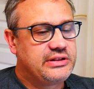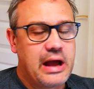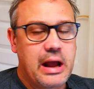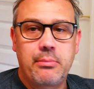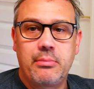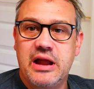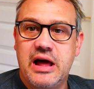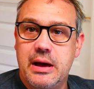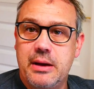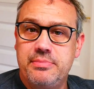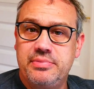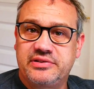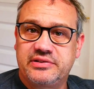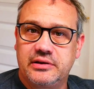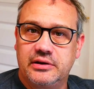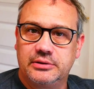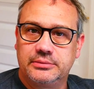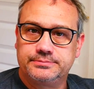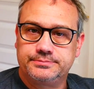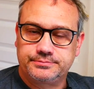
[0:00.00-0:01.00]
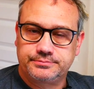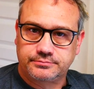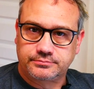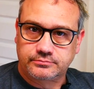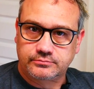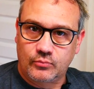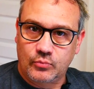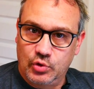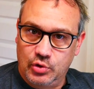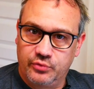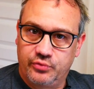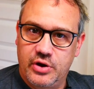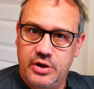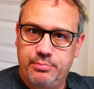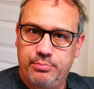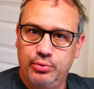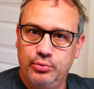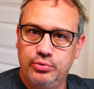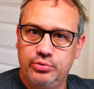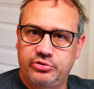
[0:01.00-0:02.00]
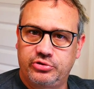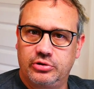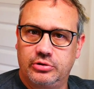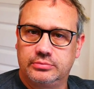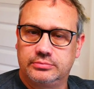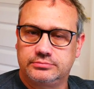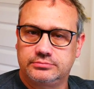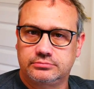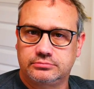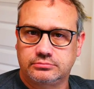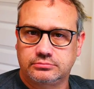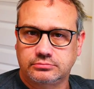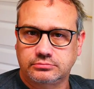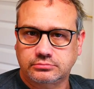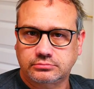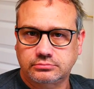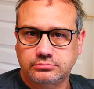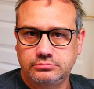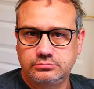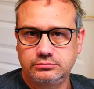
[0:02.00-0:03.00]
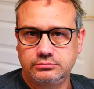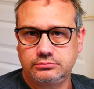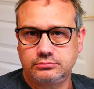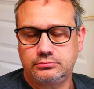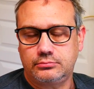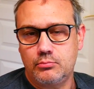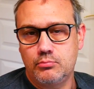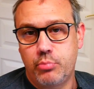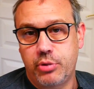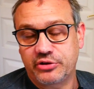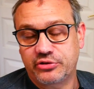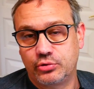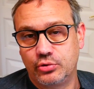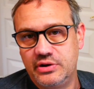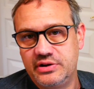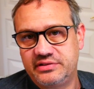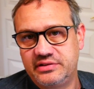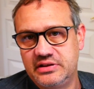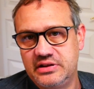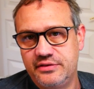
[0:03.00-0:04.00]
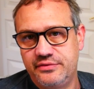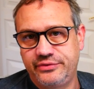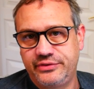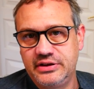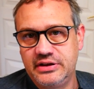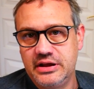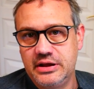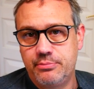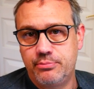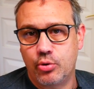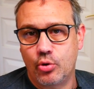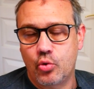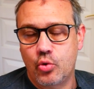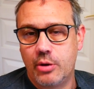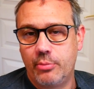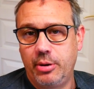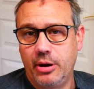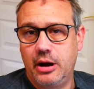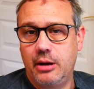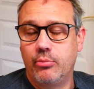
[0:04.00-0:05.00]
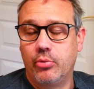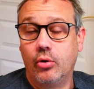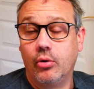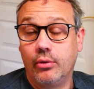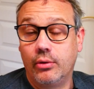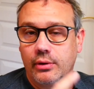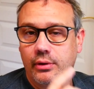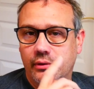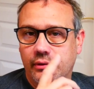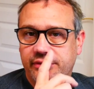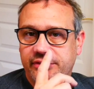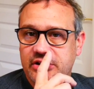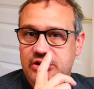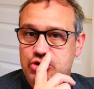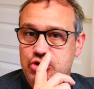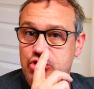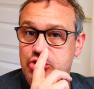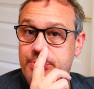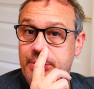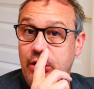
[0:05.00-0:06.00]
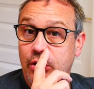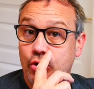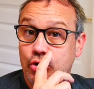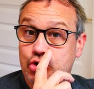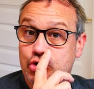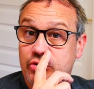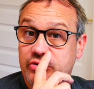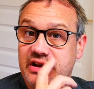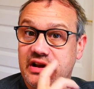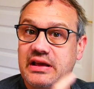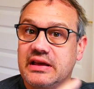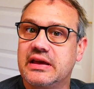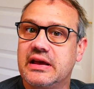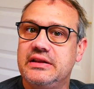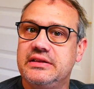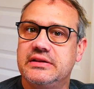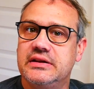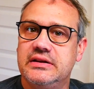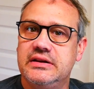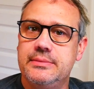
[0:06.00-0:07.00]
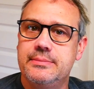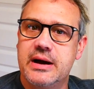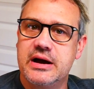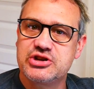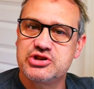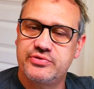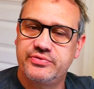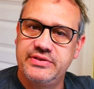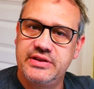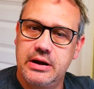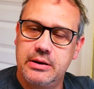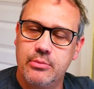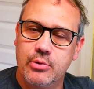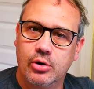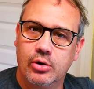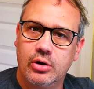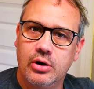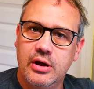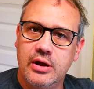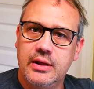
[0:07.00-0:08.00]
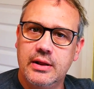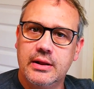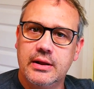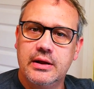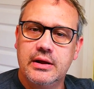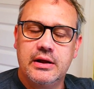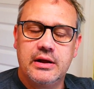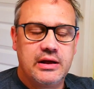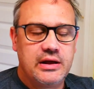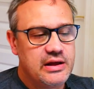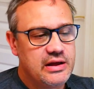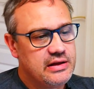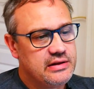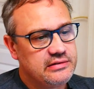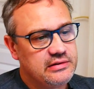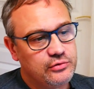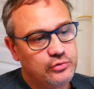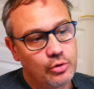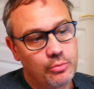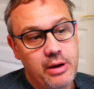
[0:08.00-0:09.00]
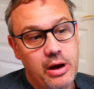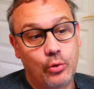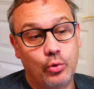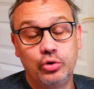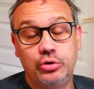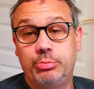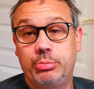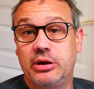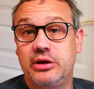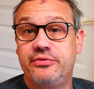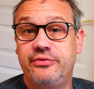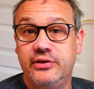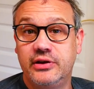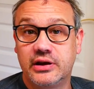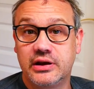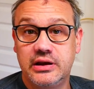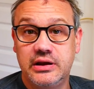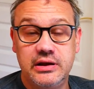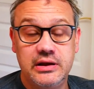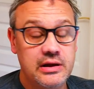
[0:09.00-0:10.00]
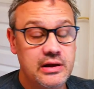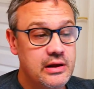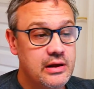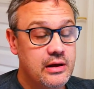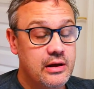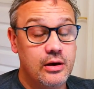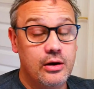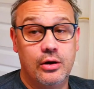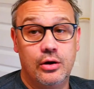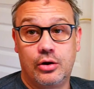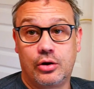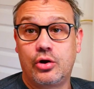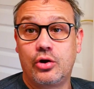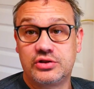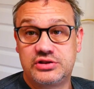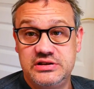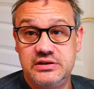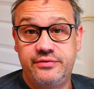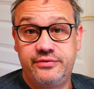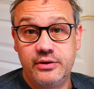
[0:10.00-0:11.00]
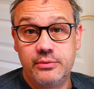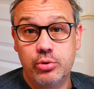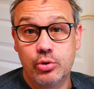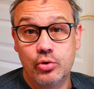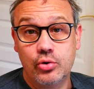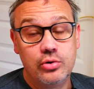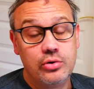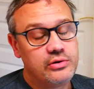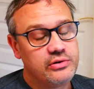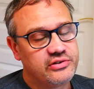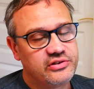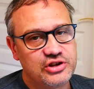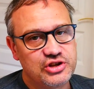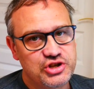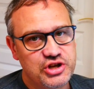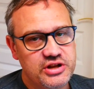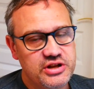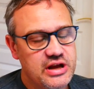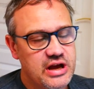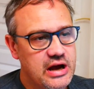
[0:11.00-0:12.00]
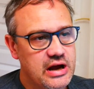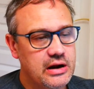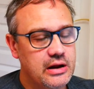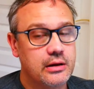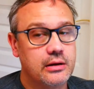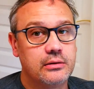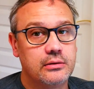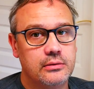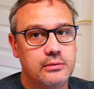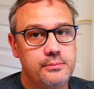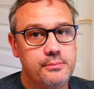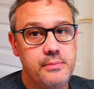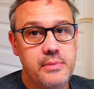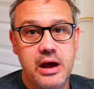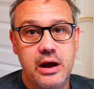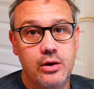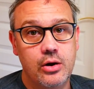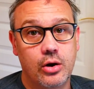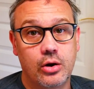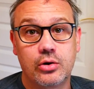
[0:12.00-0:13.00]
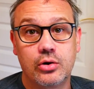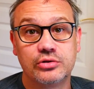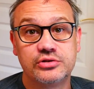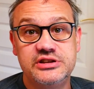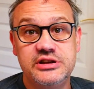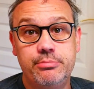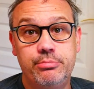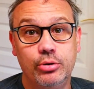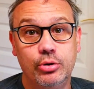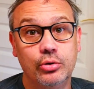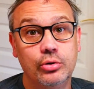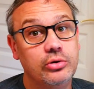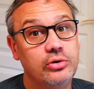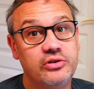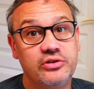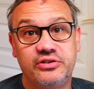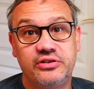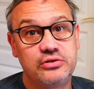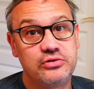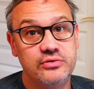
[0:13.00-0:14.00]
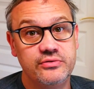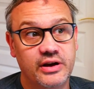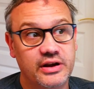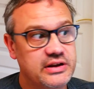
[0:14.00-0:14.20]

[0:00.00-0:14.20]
time lapse, une fois de plus, parce que laisser défiler, pourquoi pas. Bon, euh, ça change pas grand chose à la qualité de l'image finalement, et c'est sur ma route préférée. Euh, quand il fait beau, c'est génial, mais alors quand il pleut, c'est une vraie